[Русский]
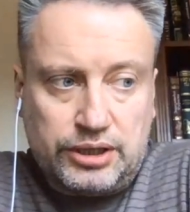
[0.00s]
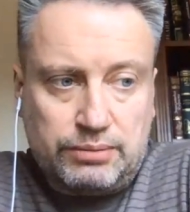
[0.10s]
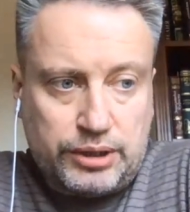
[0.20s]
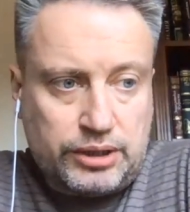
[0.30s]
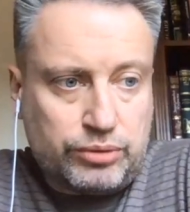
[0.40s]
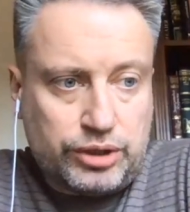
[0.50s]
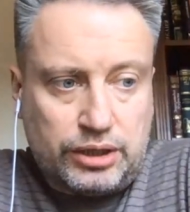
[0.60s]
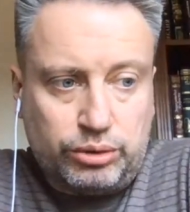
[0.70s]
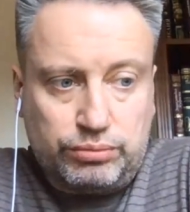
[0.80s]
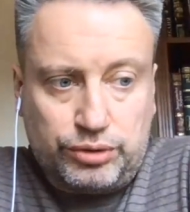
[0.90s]
Поэтому я
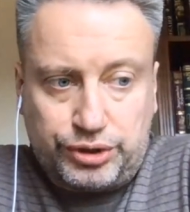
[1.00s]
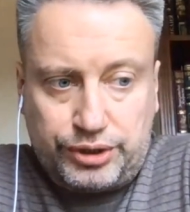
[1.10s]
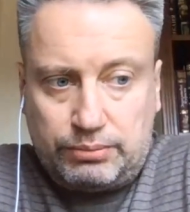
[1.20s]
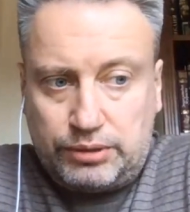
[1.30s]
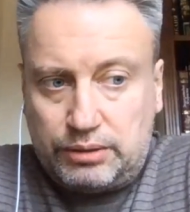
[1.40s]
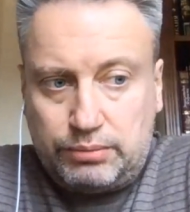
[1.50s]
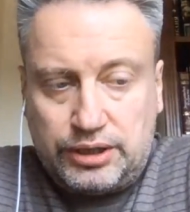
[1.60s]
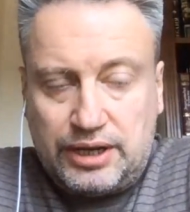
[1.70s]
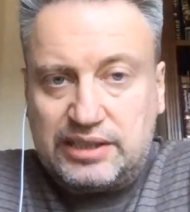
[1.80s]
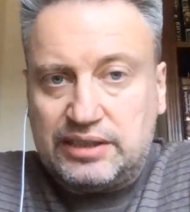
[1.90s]
думаю, что там как бы не
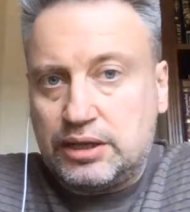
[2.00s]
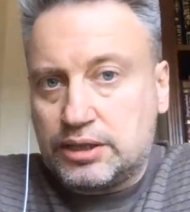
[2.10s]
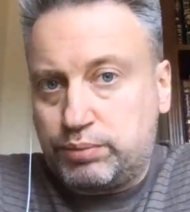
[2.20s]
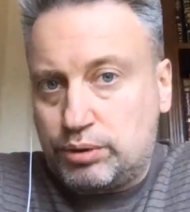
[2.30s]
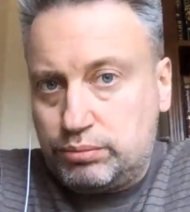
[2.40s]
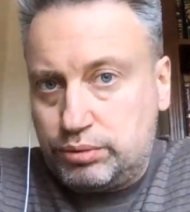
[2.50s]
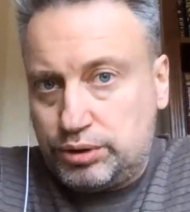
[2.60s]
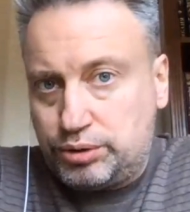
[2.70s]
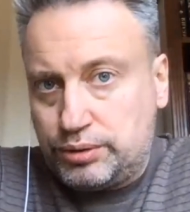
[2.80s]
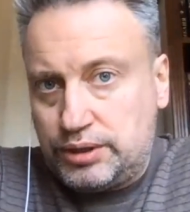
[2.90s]
один Газпром будет
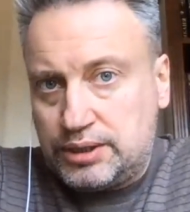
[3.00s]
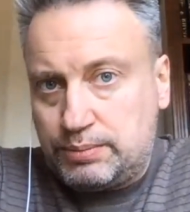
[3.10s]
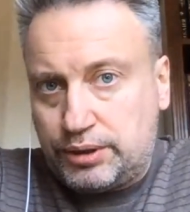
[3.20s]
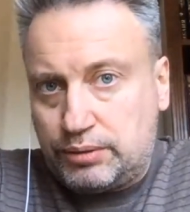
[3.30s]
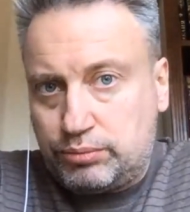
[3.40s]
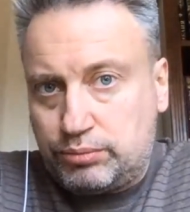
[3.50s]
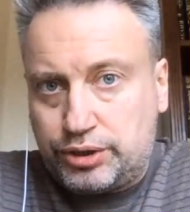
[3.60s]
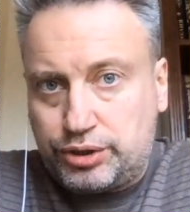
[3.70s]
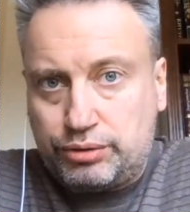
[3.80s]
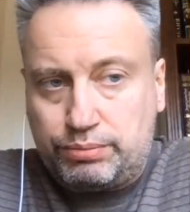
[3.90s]
судиться, потому что
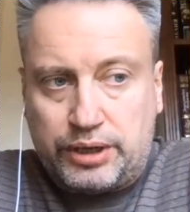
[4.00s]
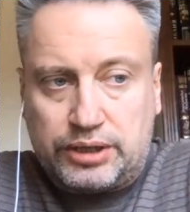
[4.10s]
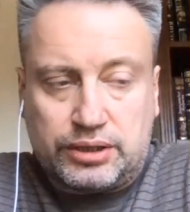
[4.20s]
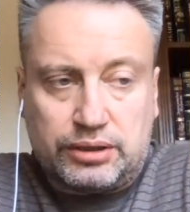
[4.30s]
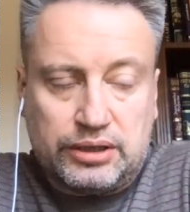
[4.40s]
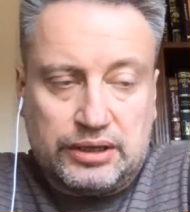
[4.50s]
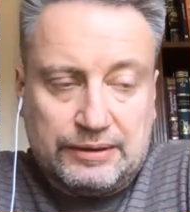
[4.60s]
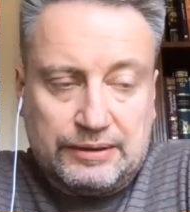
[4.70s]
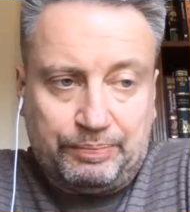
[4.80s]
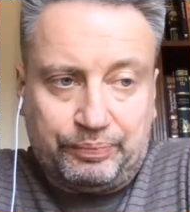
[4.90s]
еще пятеро
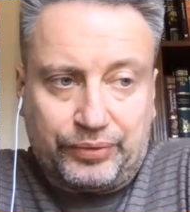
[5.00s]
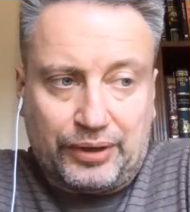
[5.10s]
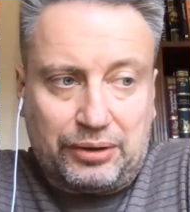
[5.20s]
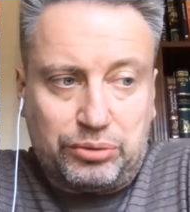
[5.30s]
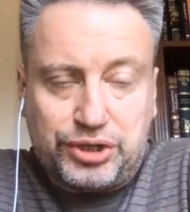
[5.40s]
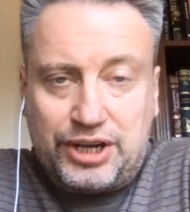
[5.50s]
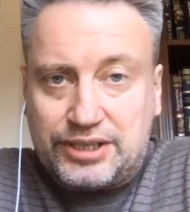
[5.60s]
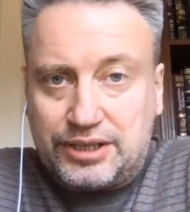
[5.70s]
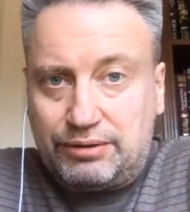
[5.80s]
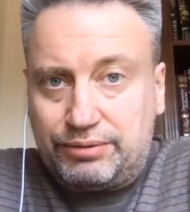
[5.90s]

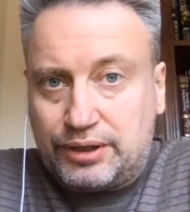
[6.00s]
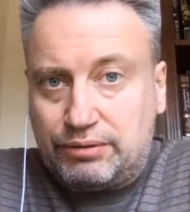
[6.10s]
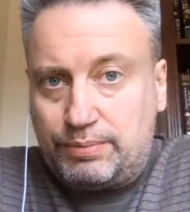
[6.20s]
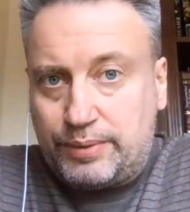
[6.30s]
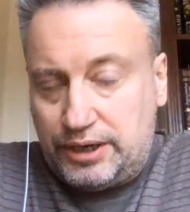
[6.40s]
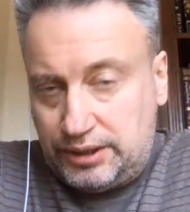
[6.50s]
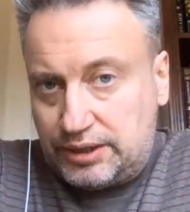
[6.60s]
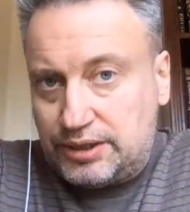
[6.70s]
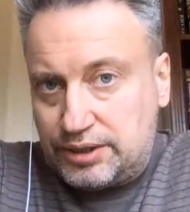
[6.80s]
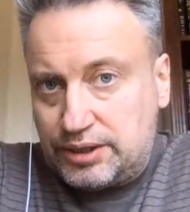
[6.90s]
участников этого проекта,
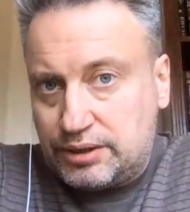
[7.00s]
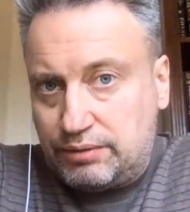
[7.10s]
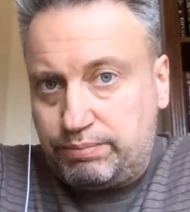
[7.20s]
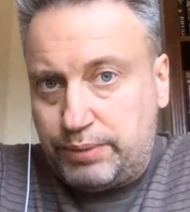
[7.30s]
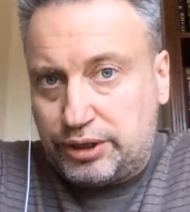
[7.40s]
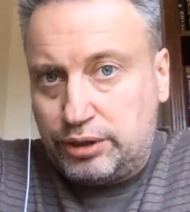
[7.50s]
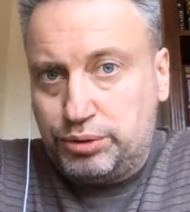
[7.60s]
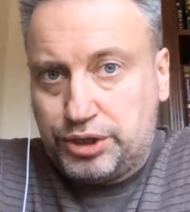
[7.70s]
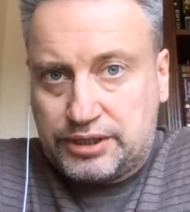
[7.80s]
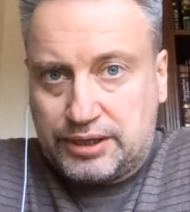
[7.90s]
естественно,
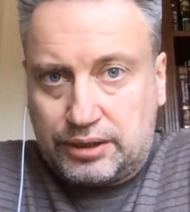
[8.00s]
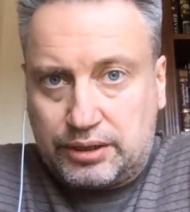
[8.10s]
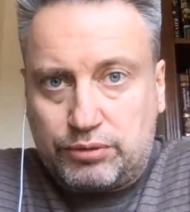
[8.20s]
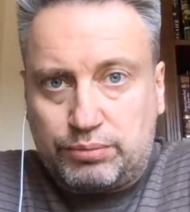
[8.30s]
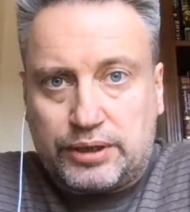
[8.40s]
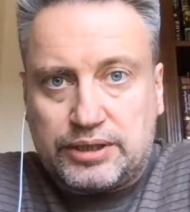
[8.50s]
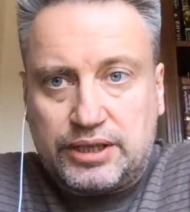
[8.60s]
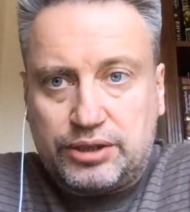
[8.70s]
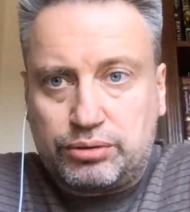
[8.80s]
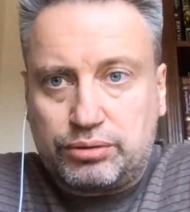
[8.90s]
подключатся к этому
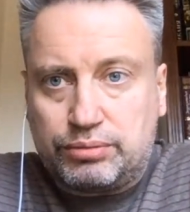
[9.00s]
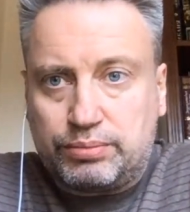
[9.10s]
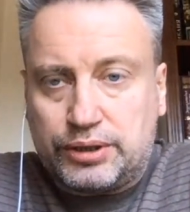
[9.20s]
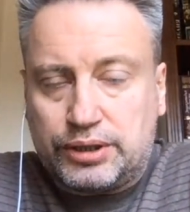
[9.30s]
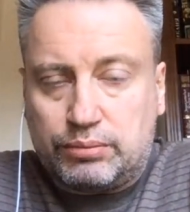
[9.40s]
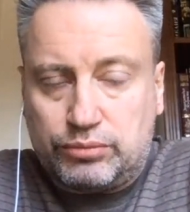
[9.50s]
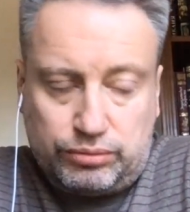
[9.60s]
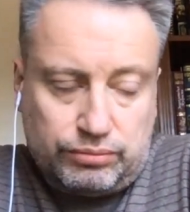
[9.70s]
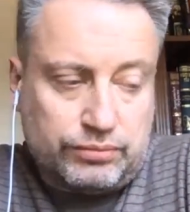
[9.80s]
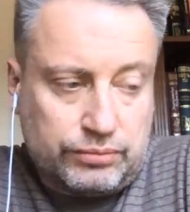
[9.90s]
процессу, и поэтому
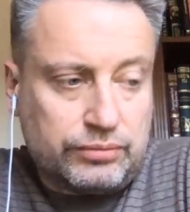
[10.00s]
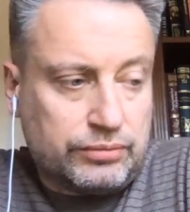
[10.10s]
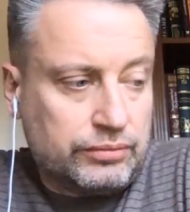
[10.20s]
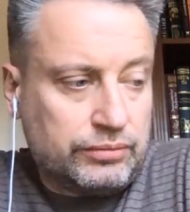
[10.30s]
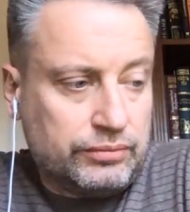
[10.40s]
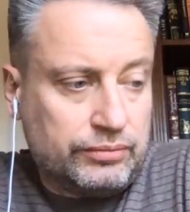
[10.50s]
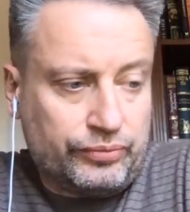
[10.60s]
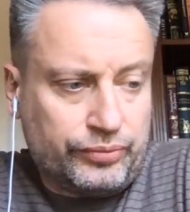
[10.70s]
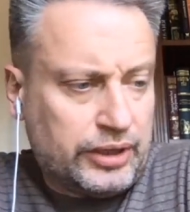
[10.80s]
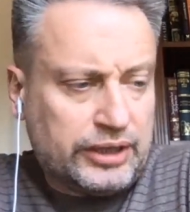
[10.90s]

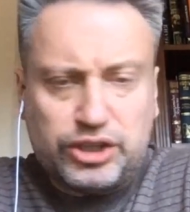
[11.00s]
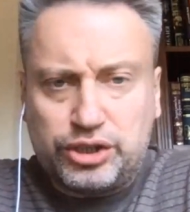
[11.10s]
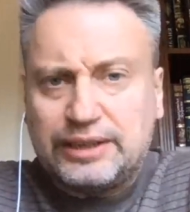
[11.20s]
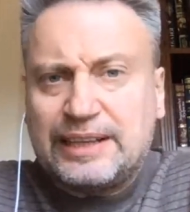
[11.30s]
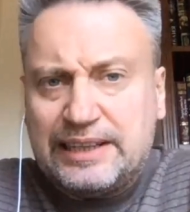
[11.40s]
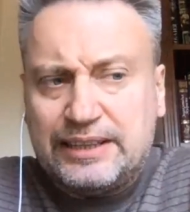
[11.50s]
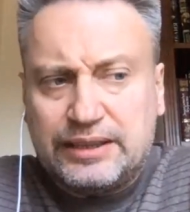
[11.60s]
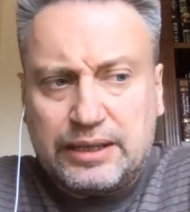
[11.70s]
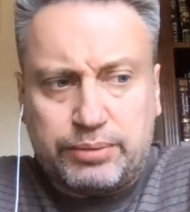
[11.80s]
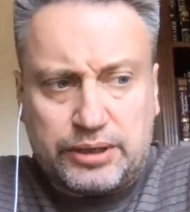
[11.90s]
это, это
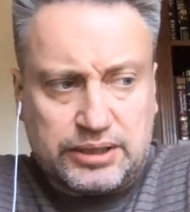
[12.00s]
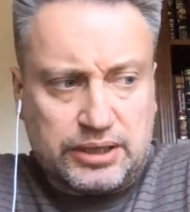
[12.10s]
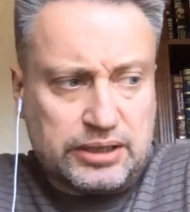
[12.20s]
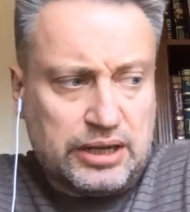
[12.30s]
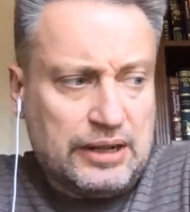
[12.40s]
длинный процесс.